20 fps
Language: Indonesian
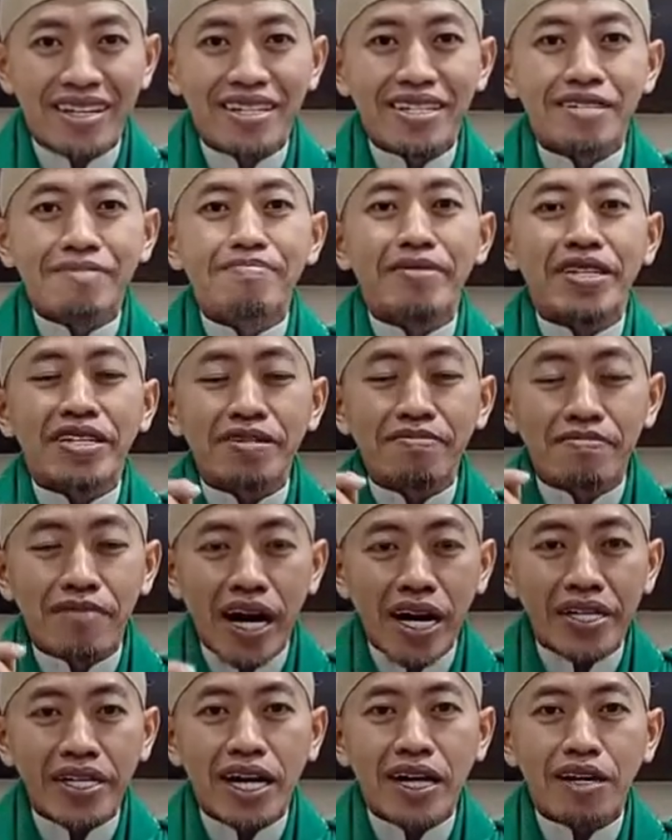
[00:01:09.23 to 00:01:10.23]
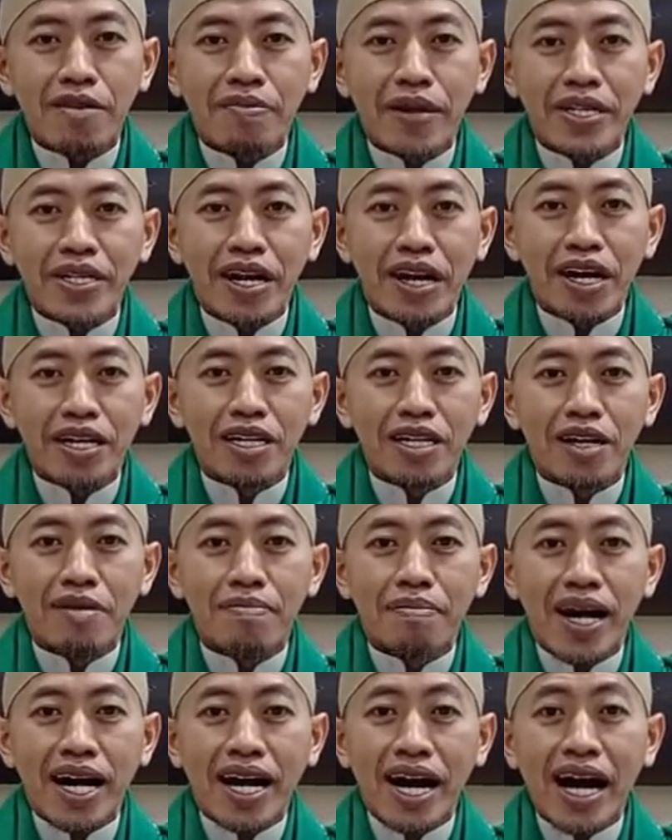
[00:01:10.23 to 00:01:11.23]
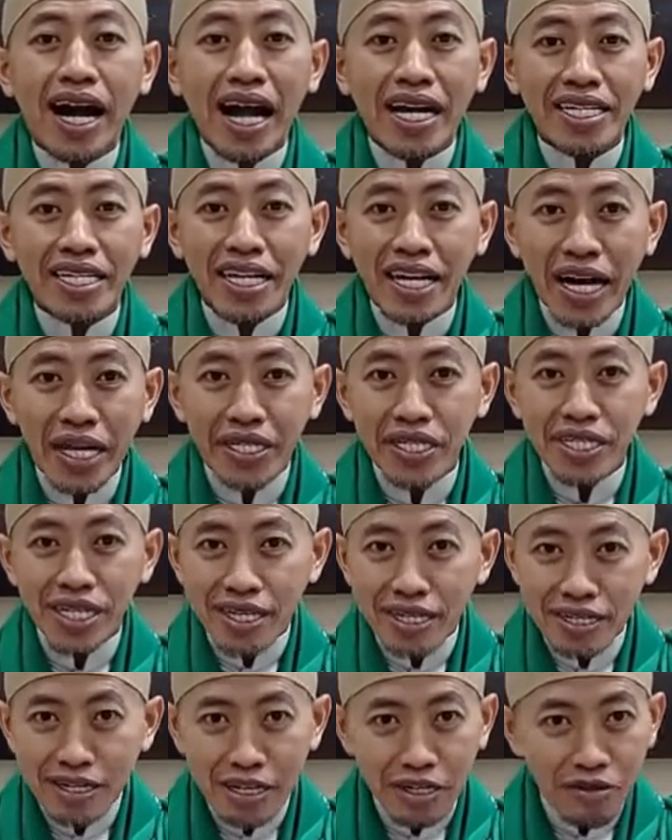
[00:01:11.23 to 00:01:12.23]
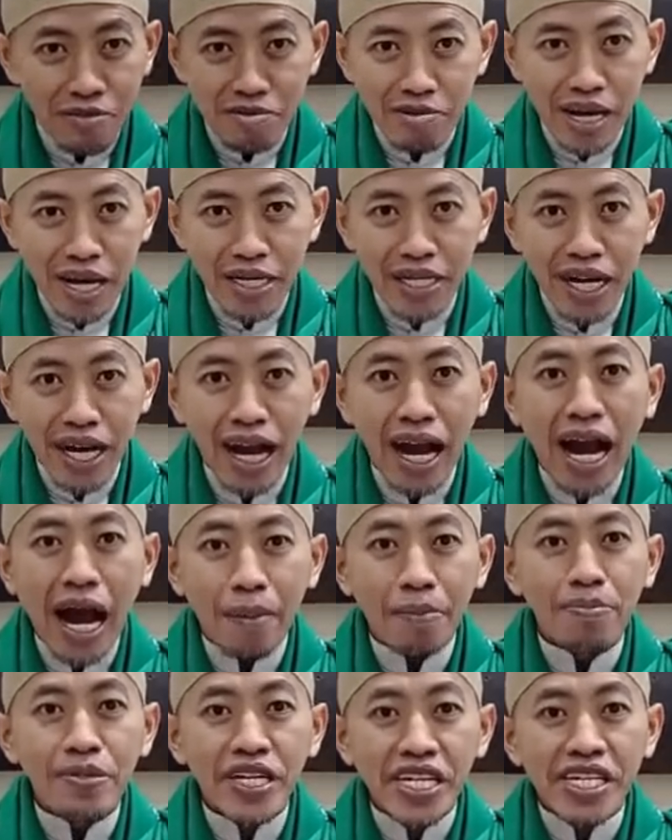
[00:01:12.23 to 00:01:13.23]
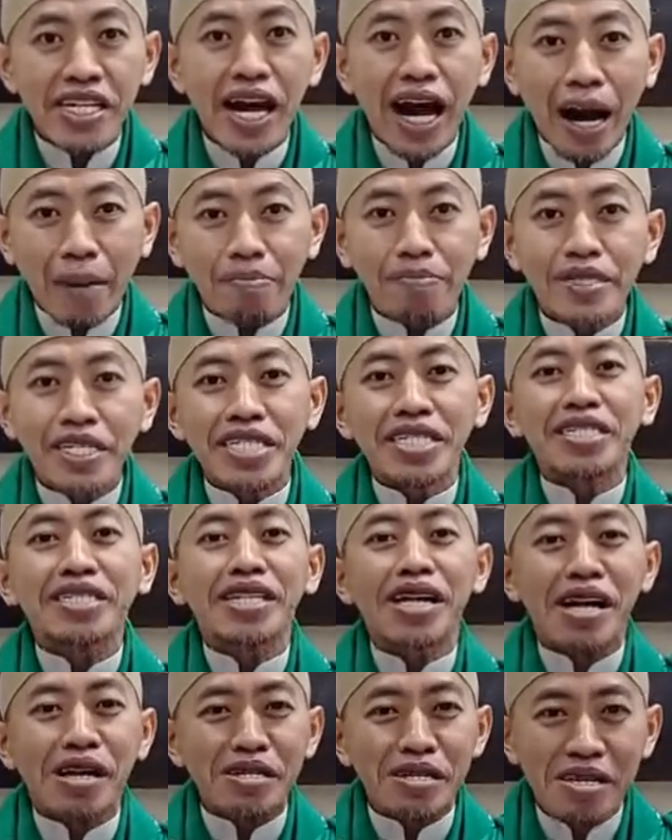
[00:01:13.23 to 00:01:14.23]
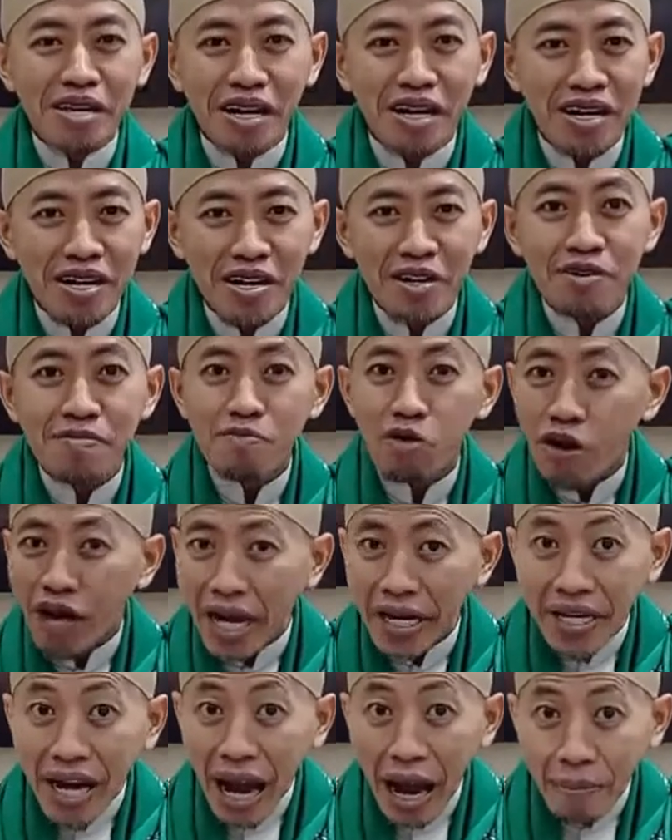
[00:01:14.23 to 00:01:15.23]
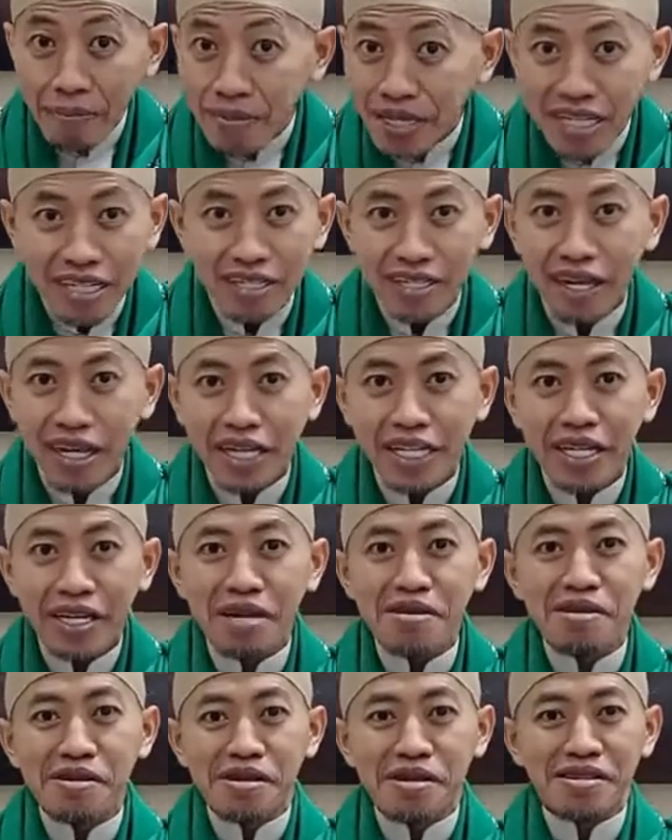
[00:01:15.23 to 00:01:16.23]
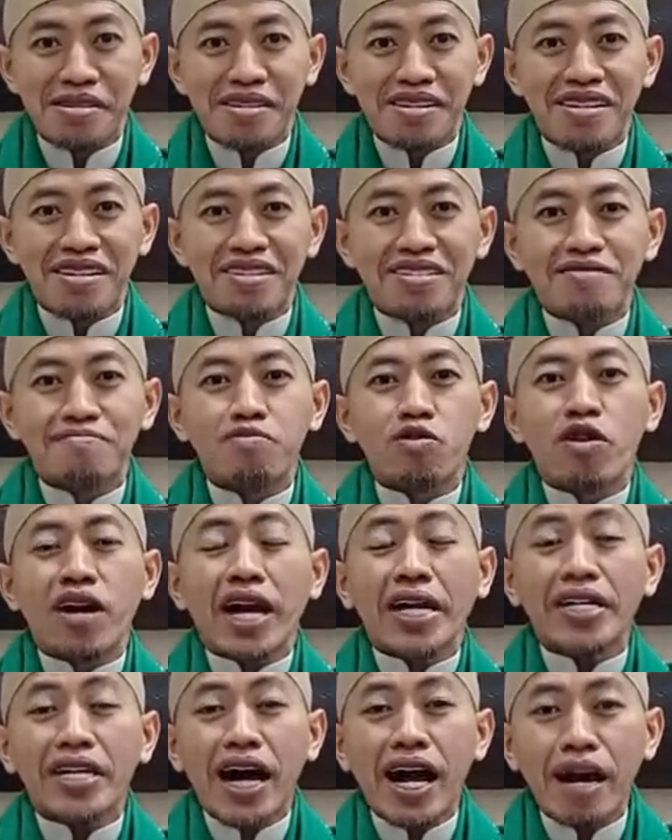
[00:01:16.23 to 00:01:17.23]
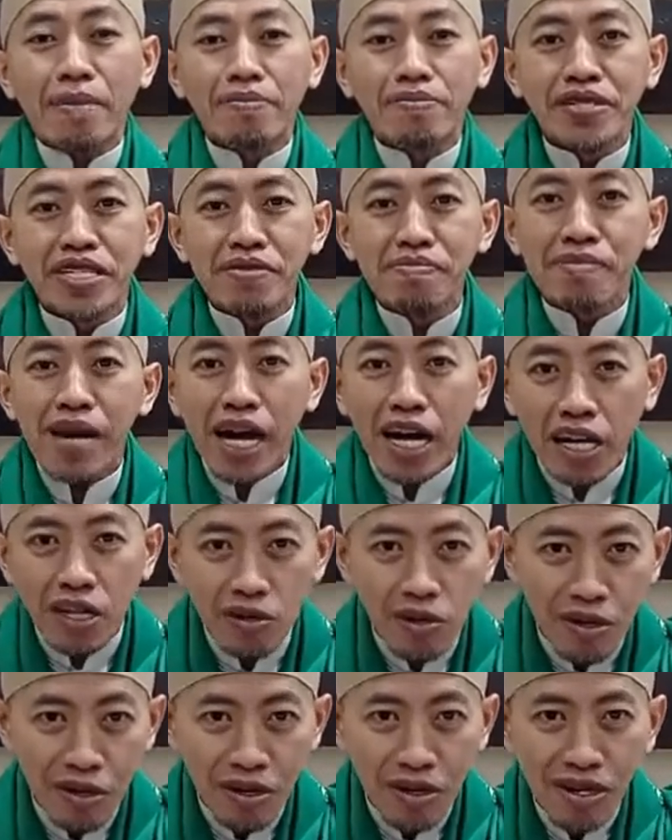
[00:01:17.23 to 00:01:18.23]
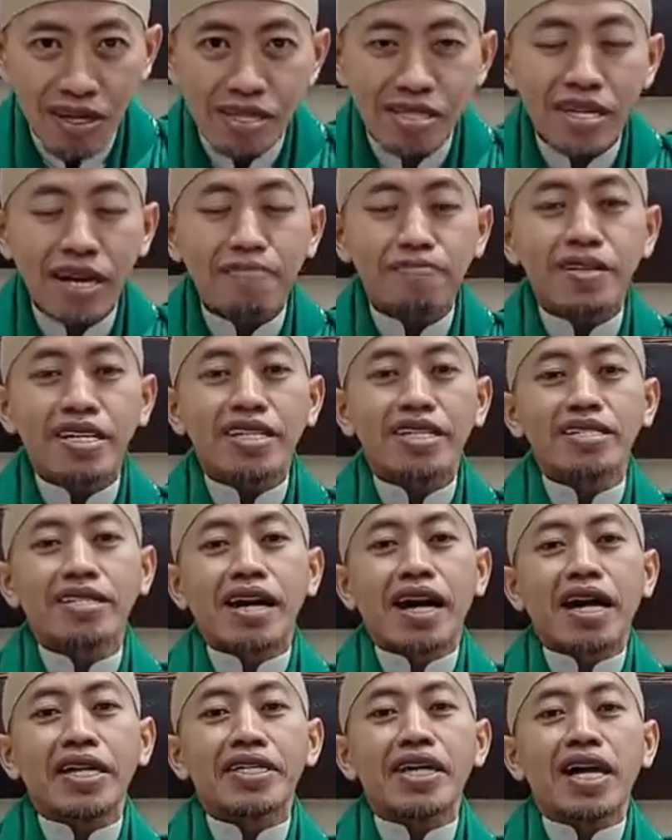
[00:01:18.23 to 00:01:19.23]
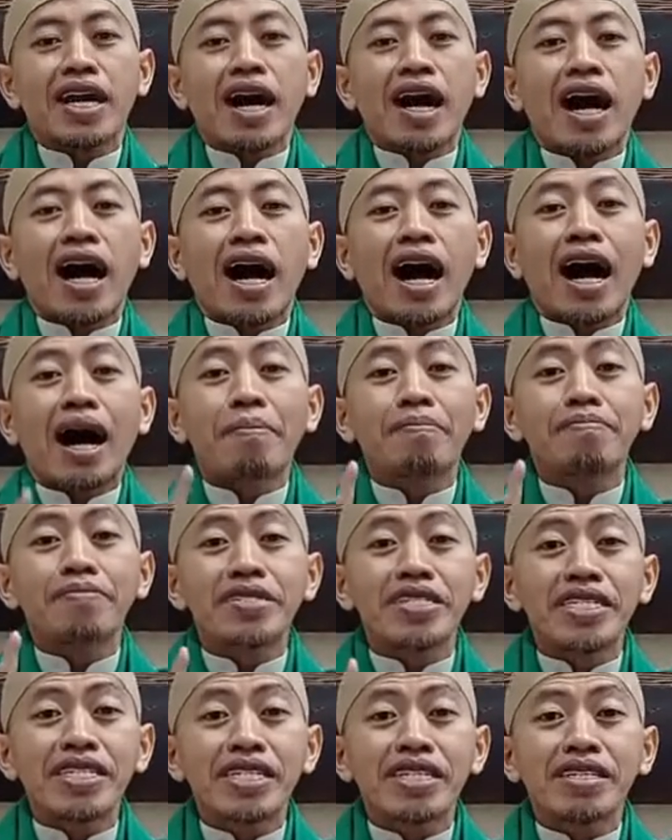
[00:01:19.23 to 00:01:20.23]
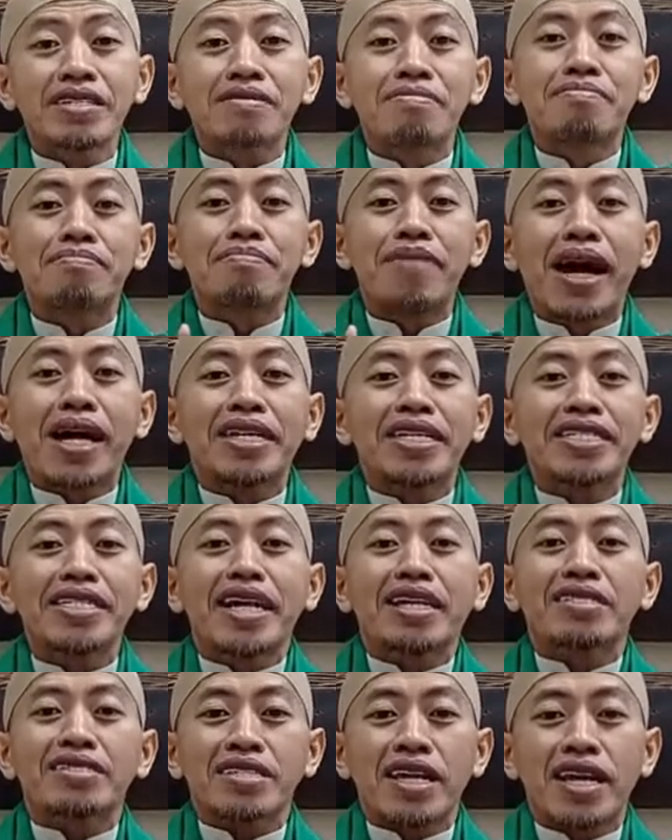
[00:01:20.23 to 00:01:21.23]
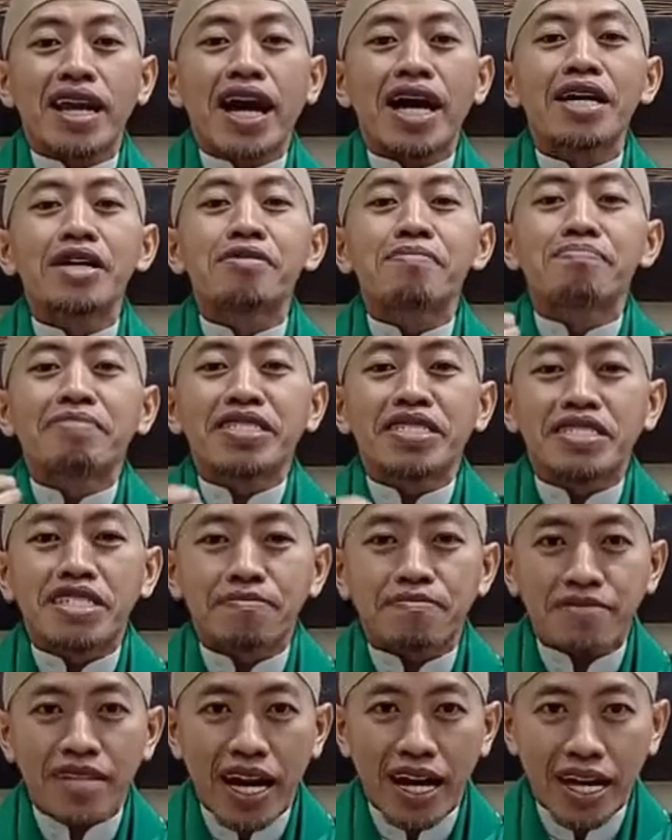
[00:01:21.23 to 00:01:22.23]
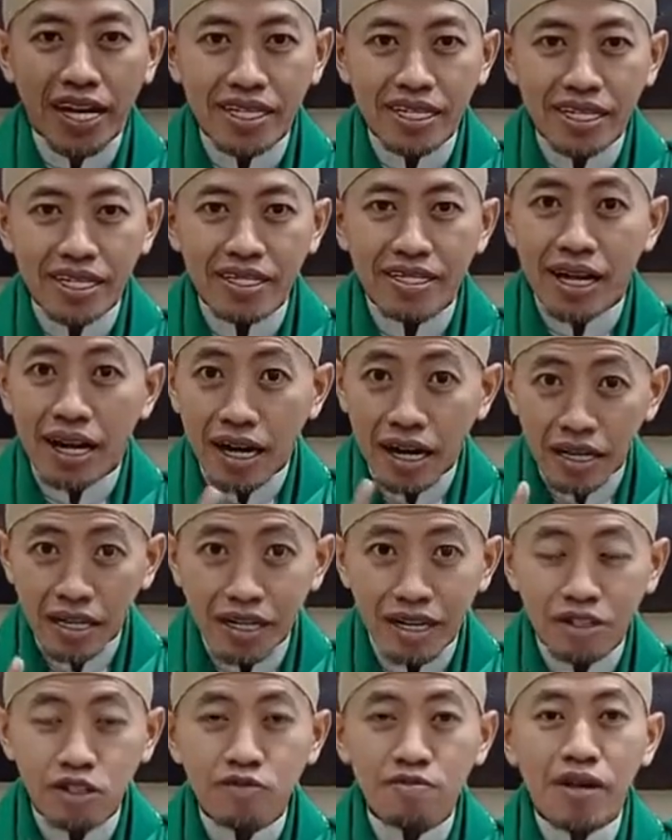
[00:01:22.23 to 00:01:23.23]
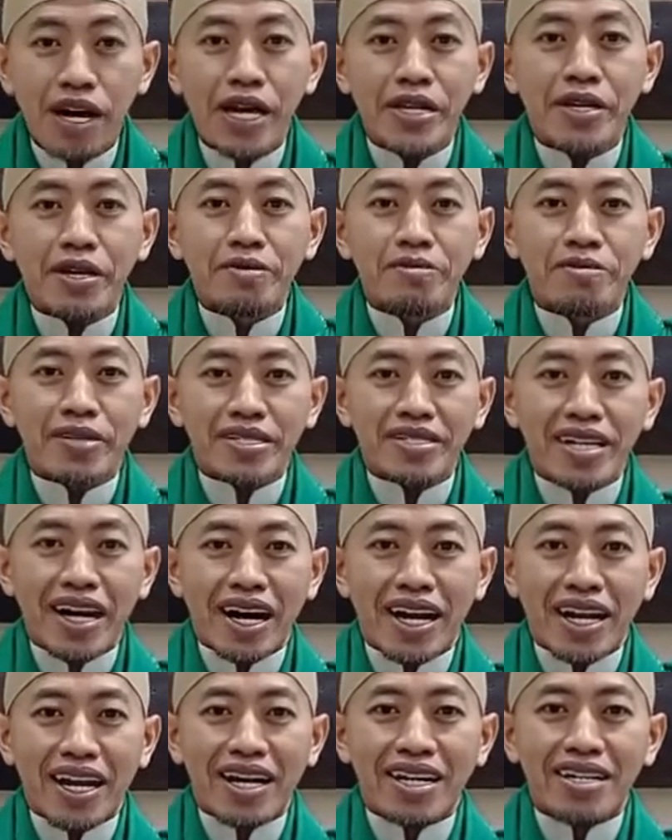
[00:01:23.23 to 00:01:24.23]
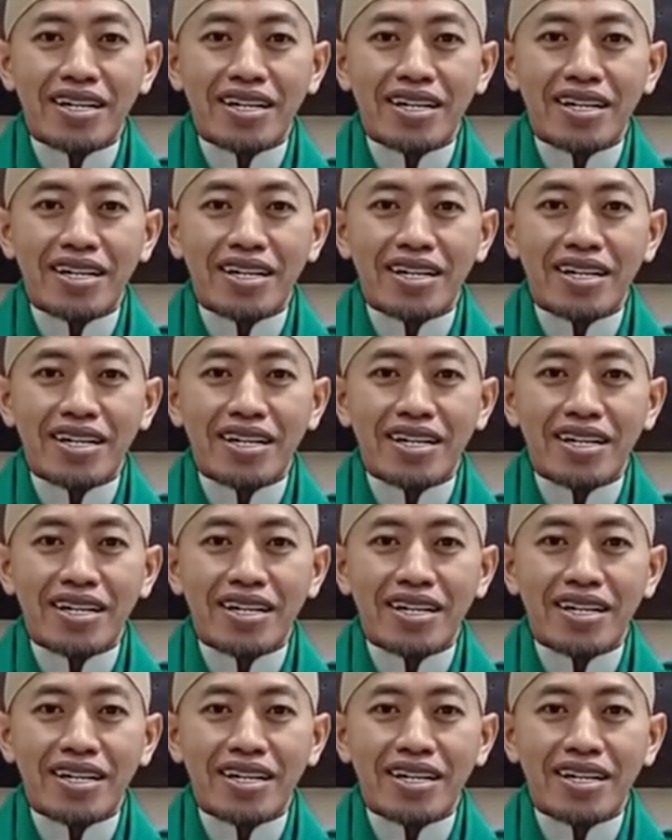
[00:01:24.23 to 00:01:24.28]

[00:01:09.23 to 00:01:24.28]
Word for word: beribadah kepada Allah. Maka hakikatnya kita semua adalah abdi-abdinya Allah, bukan abdi selain Allah, bukan abdi makhluk tapi kita adalah abdi bagi yang telah menciptakan kita Allah Subhanahu wa taala.